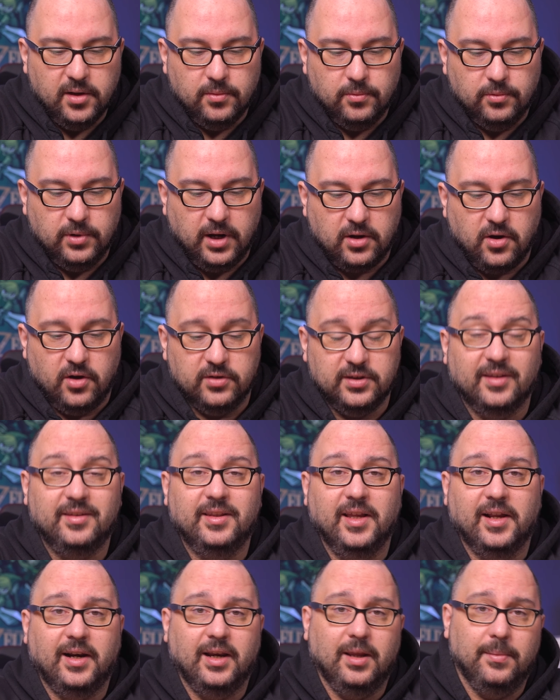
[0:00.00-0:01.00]
una cosa
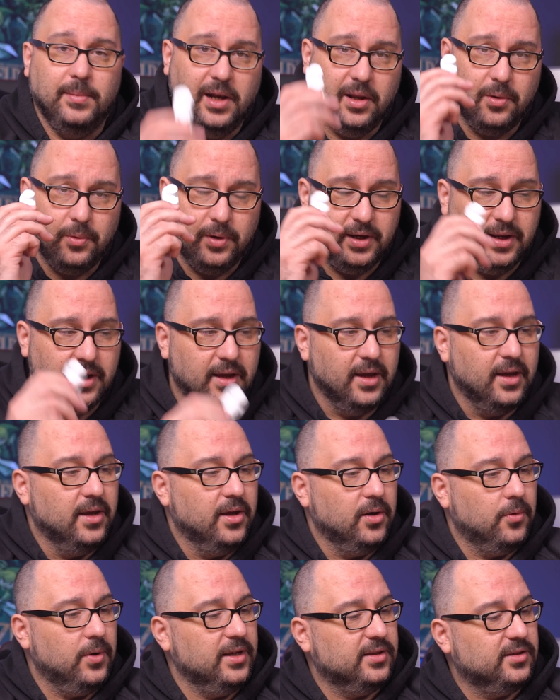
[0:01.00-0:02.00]
terribile. Quindi
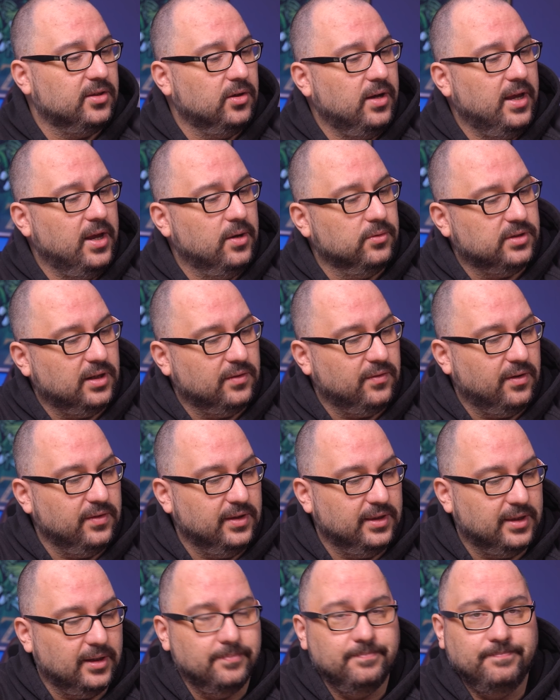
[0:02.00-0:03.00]
questo è un
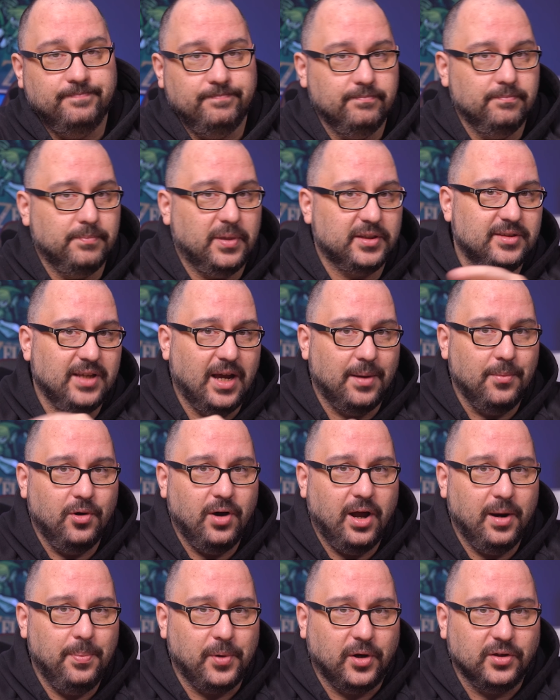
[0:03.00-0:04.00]
salvavita. Passiamo
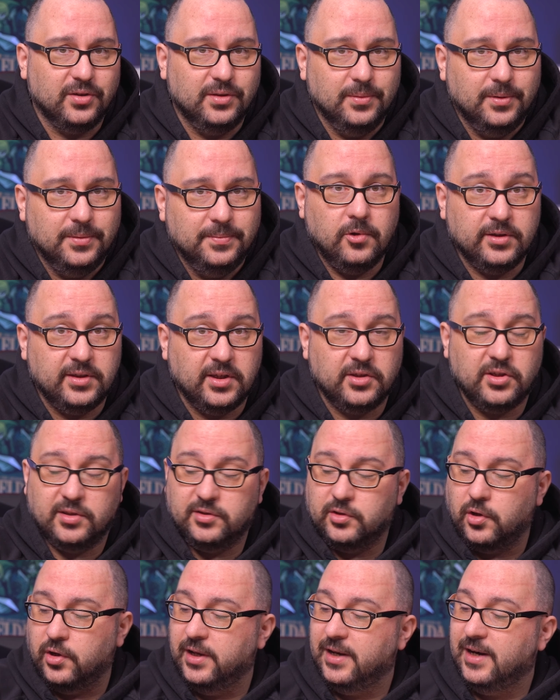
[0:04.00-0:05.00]
al prossimo. Questo
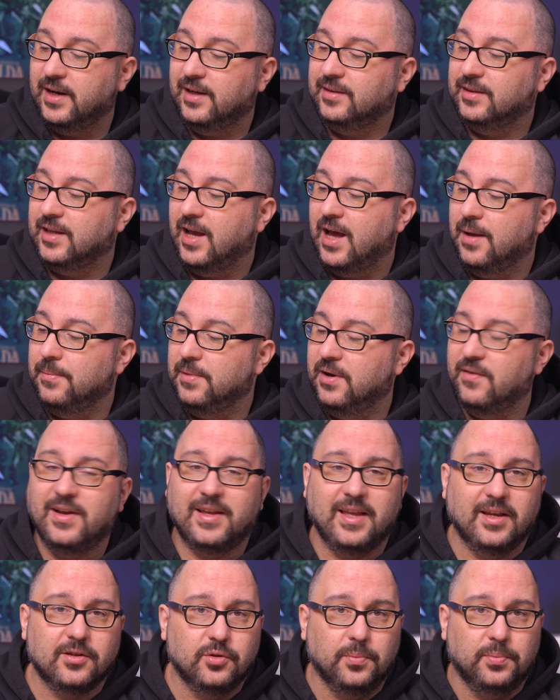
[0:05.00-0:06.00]
accessorio in realtà me l'aveva
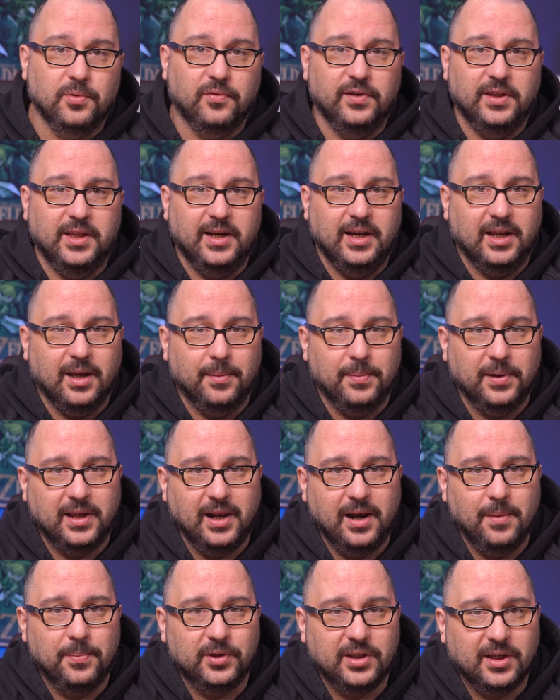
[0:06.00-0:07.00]
chiesto più Federica perché
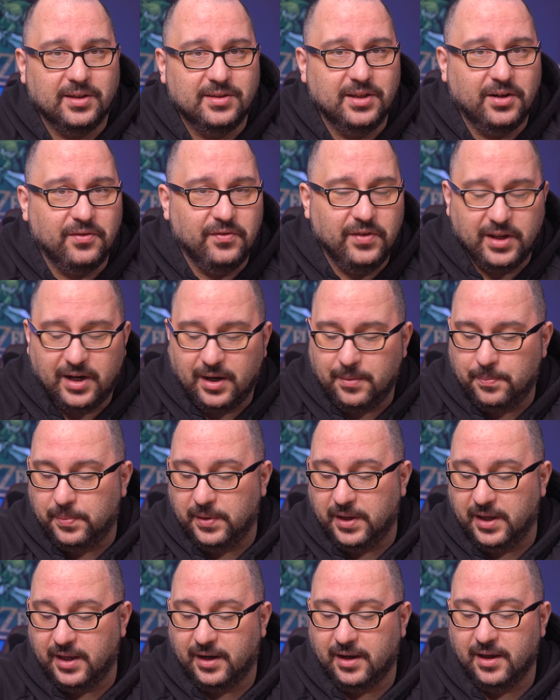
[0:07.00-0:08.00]
le poteva servire
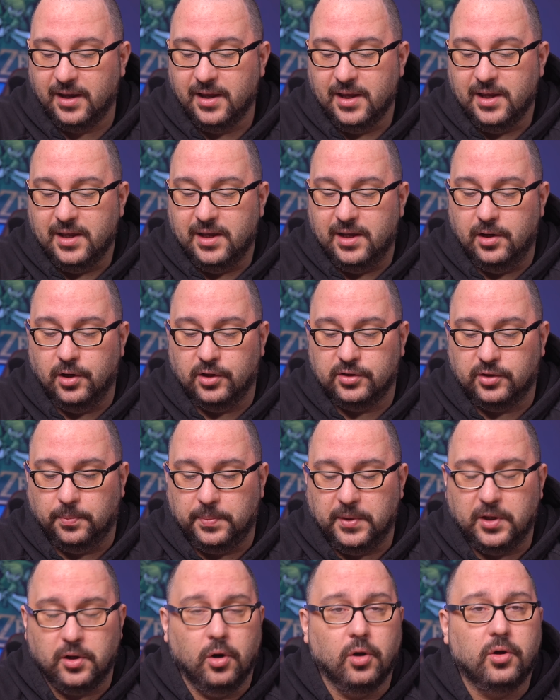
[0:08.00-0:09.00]
per il nostro
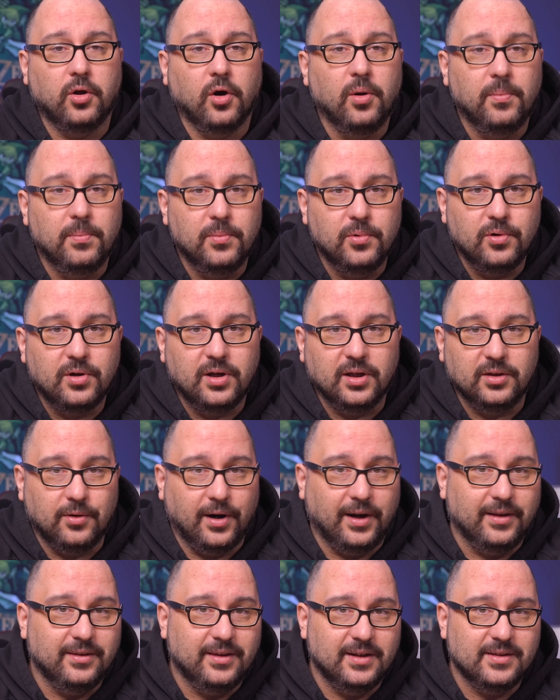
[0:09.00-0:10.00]
piccolo Chromebook
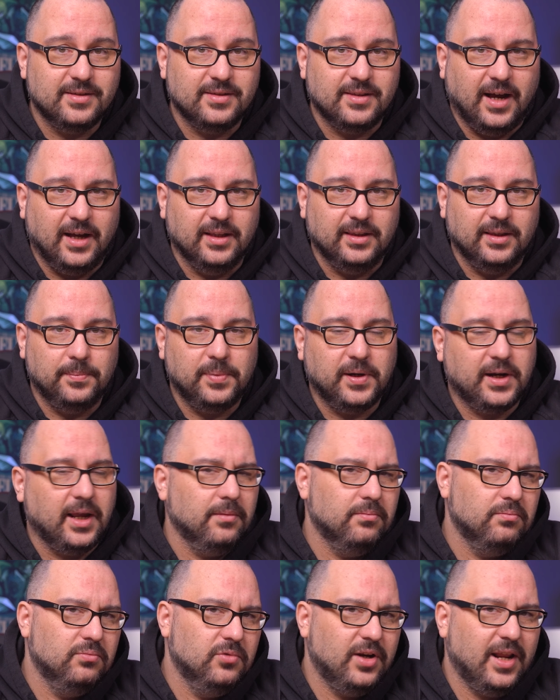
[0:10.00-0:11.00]
durante l'estate perché
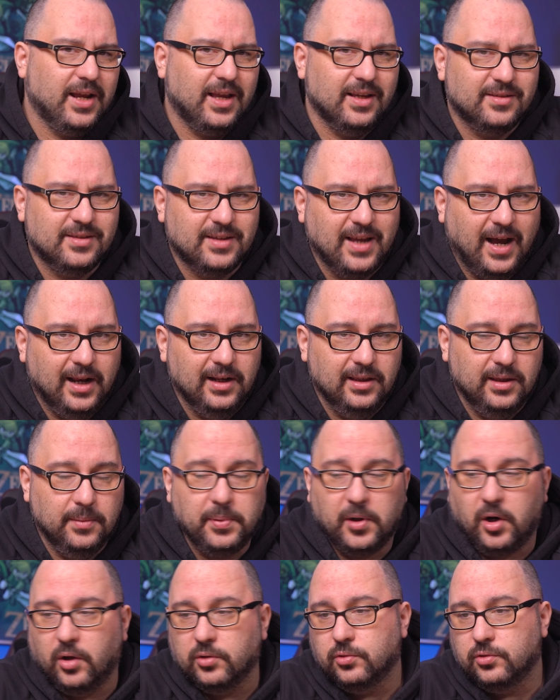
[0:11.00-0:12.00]
non è che scaldi
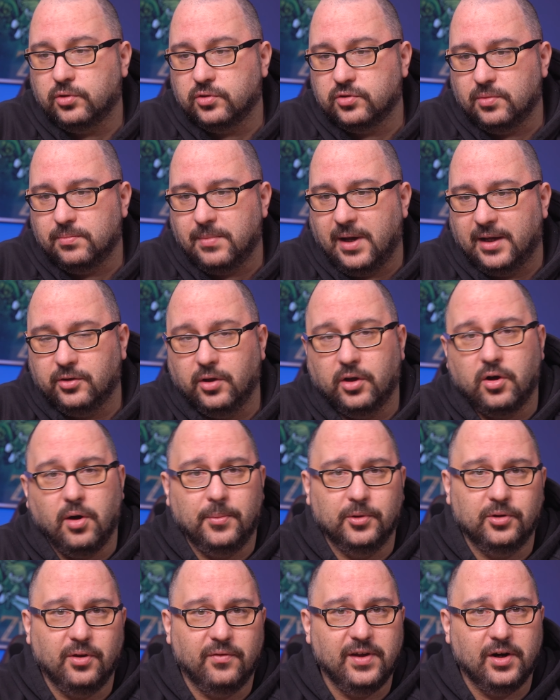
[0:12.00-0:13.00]
però tutto sommato è
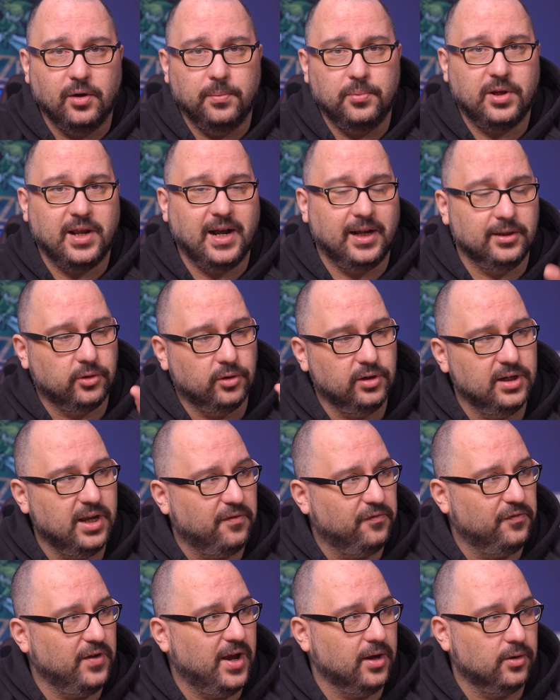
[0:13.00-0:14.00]
comodo averlo più che altro lì a
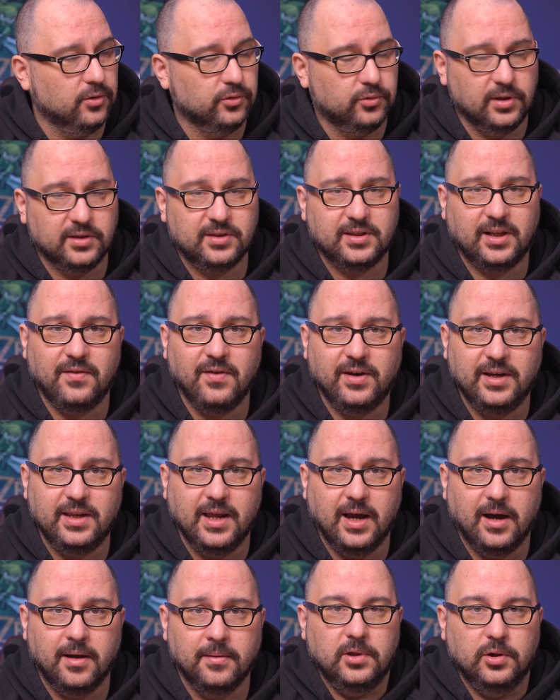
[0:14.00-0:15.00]
fianco sulla
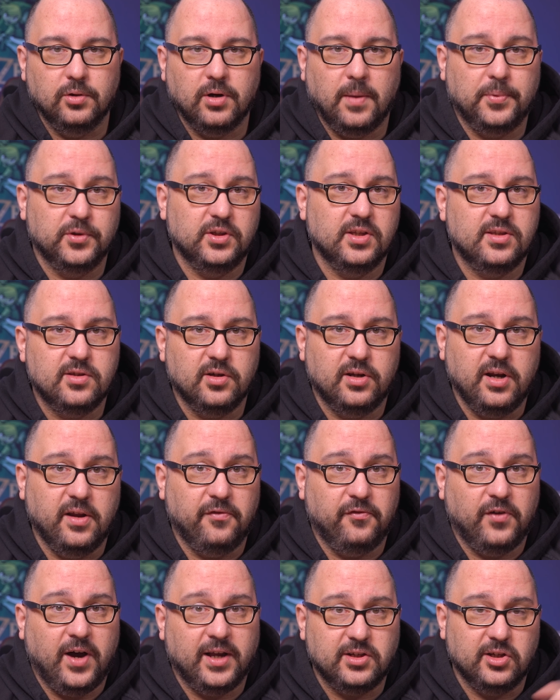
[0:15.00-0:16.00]
scrivania in una posizione
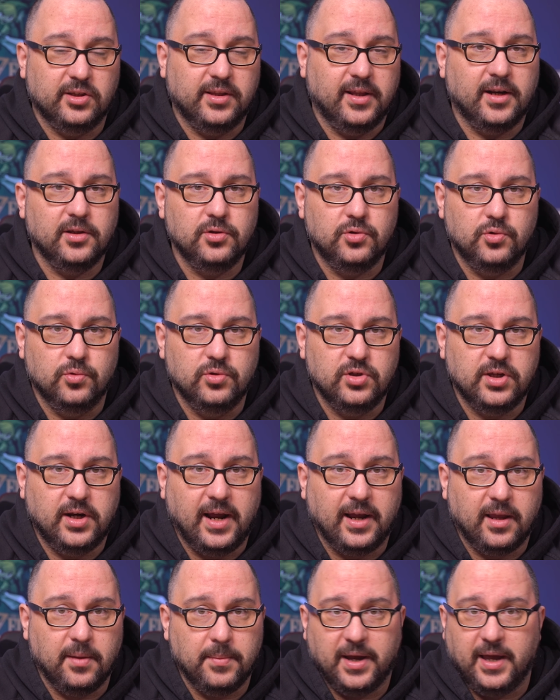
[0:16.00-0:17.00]
facile da raggiungere
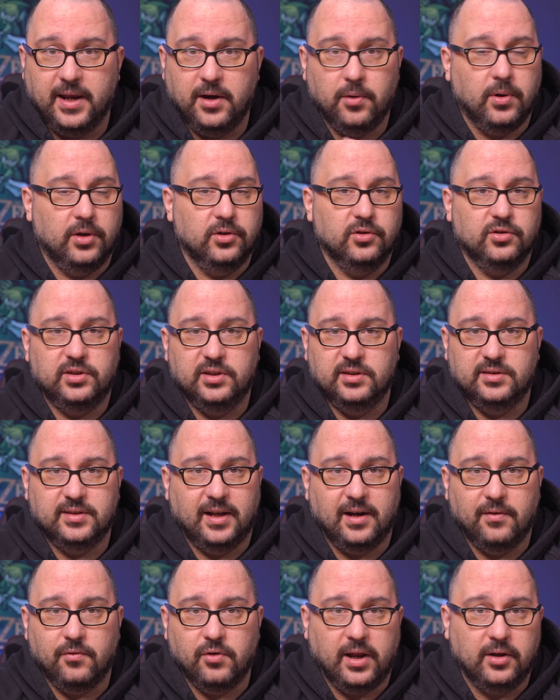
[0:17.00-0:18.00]
anche magari quando si sta
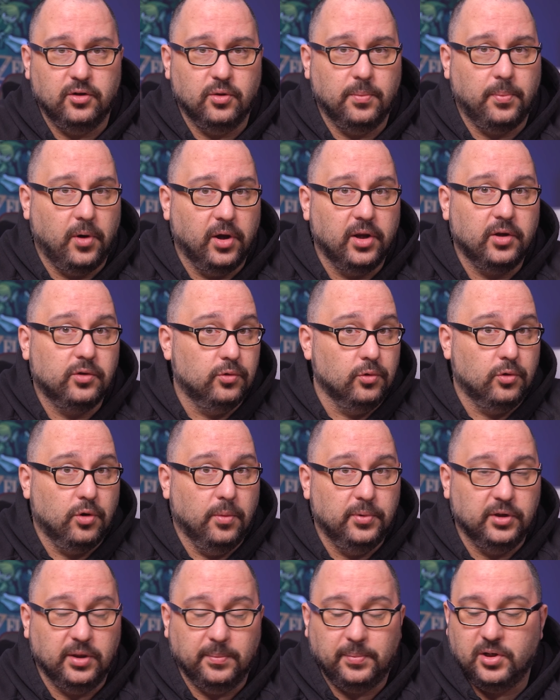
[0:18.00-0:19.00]
lavorando poi sul
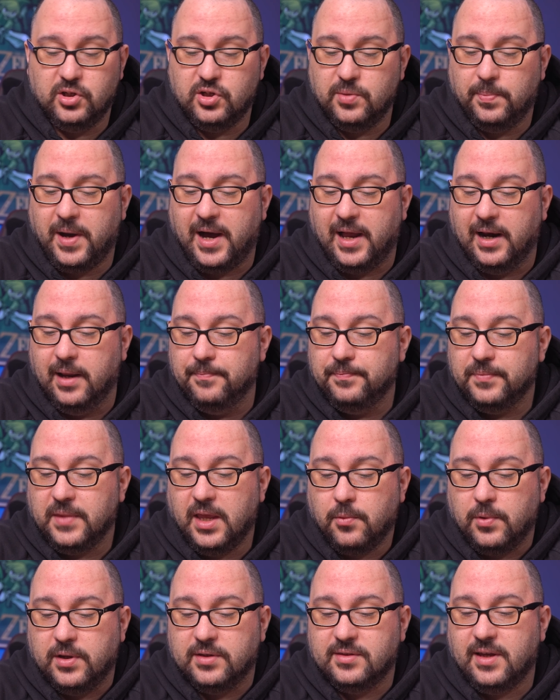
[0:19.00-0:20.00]
computer principale e
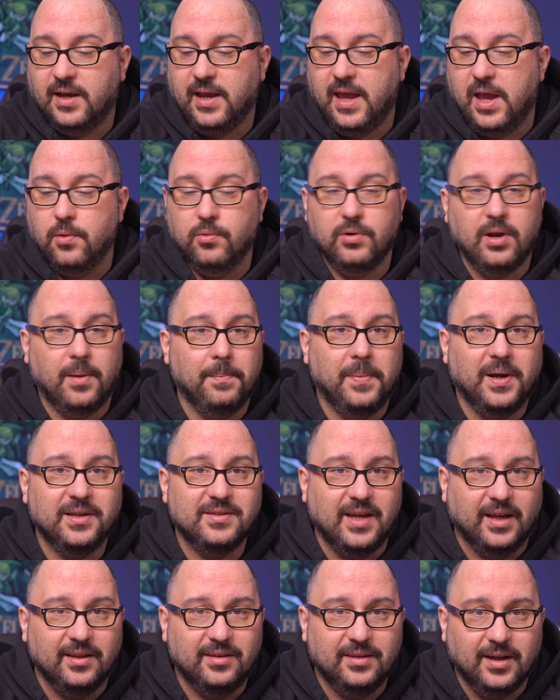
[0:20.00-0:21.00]
questa è una
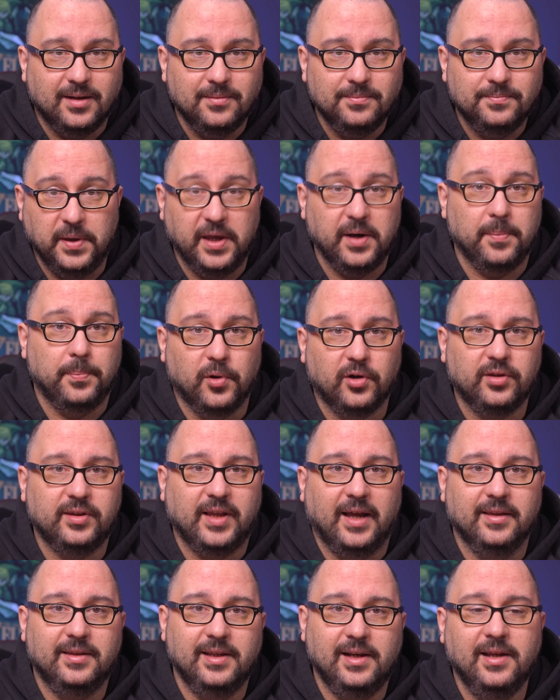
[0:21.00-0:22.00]
basetta per
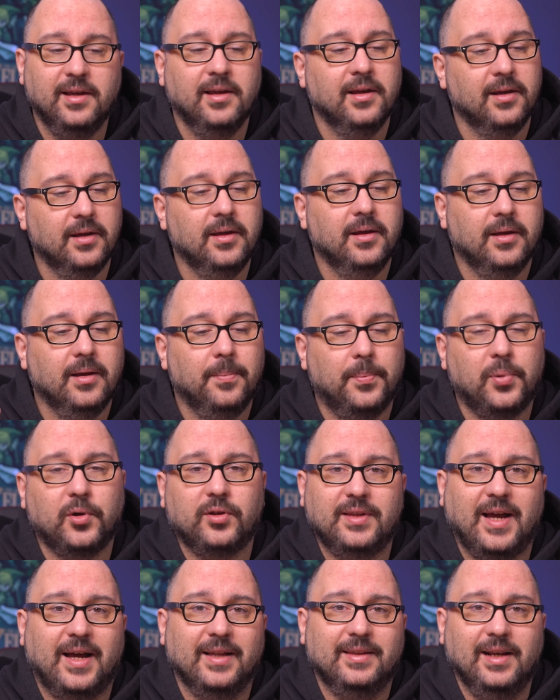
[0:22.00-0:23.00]
portatili
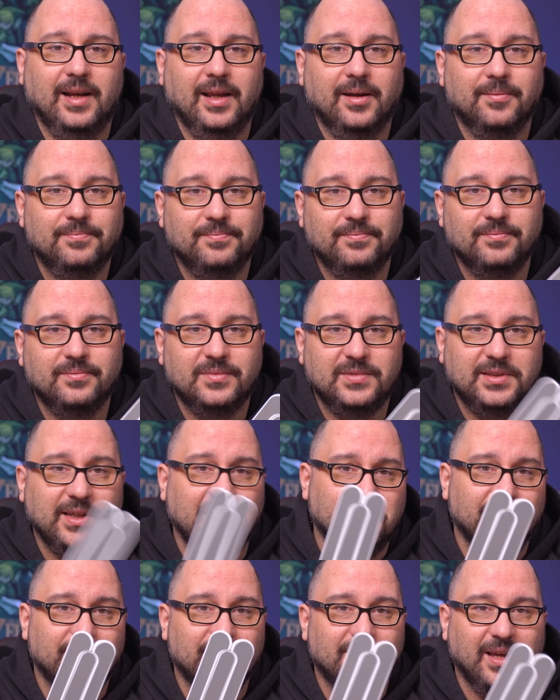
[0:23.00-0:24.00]
portatile
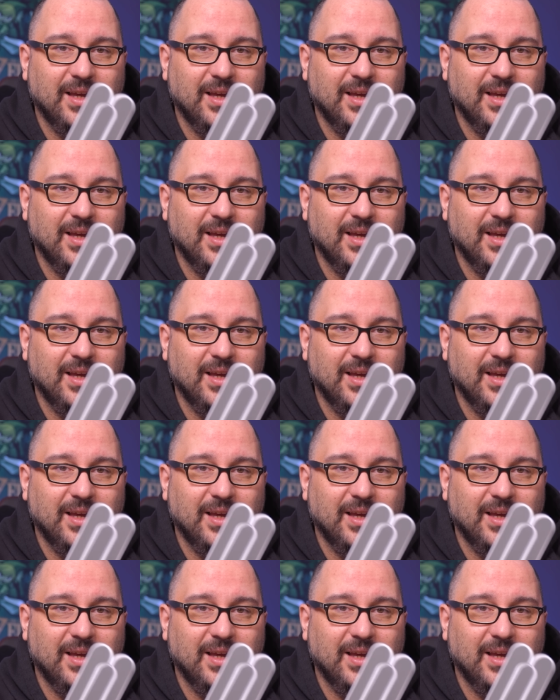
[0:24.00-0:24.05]
sì